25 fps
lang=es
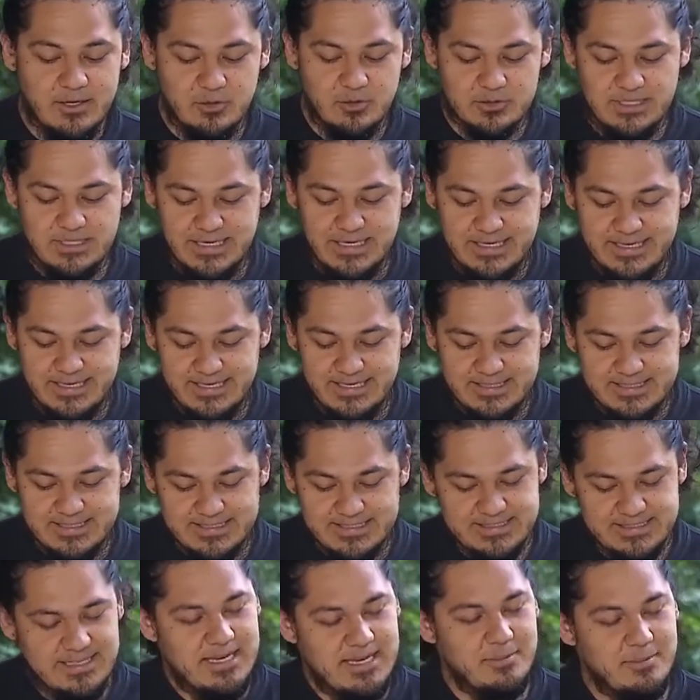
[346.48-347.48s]
Recordar que
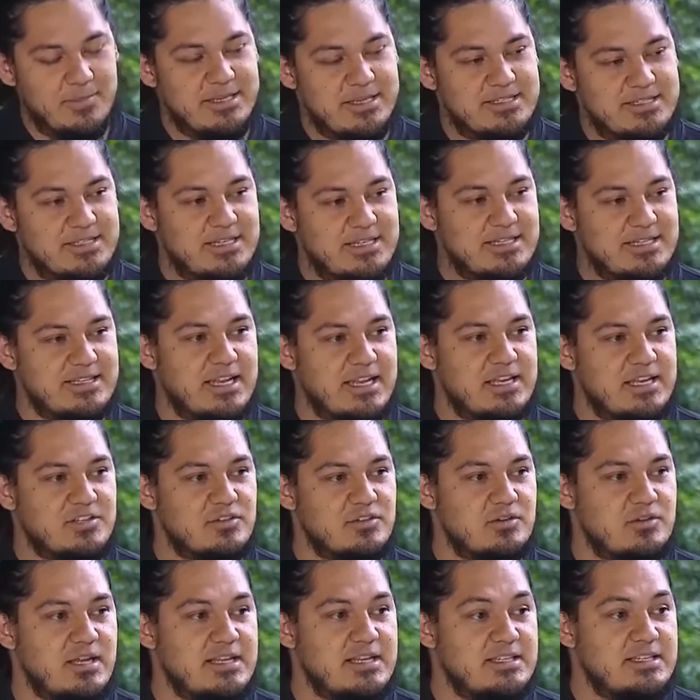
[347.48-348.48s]
desde la medicina
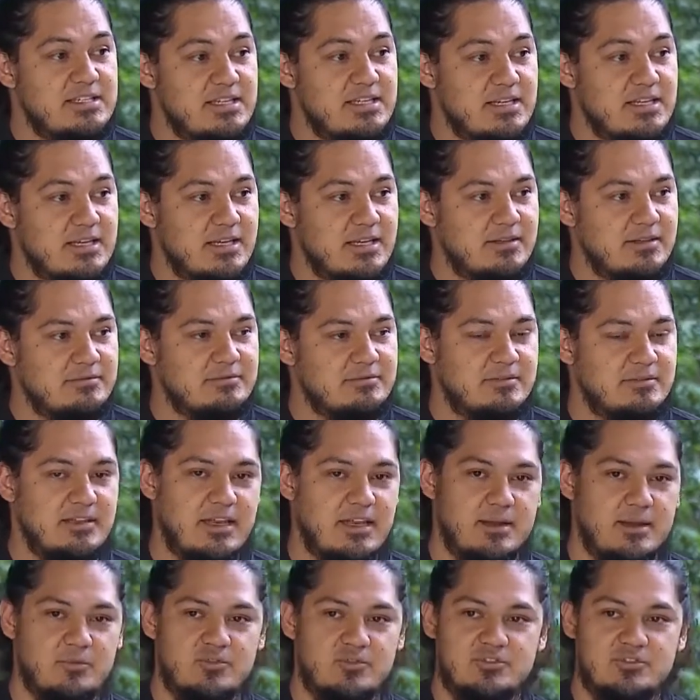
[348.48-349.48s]
tradicional china
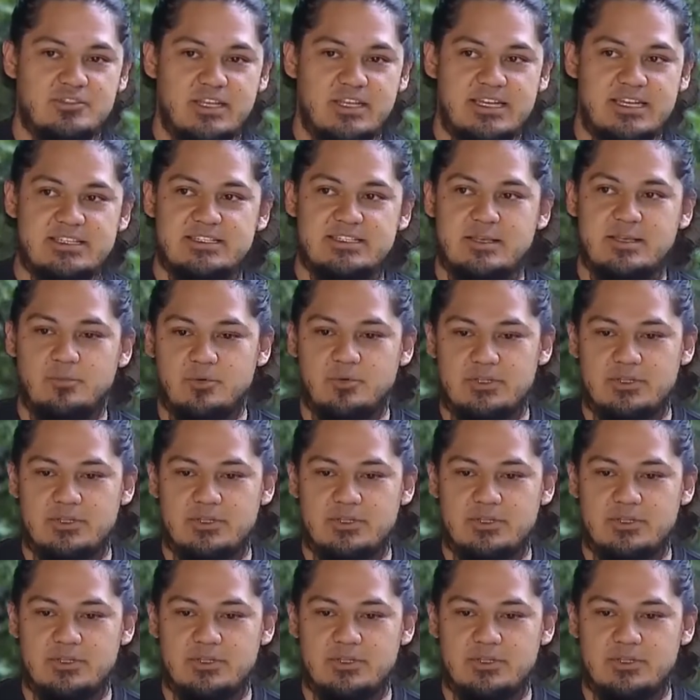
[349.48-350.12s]
tenemos tres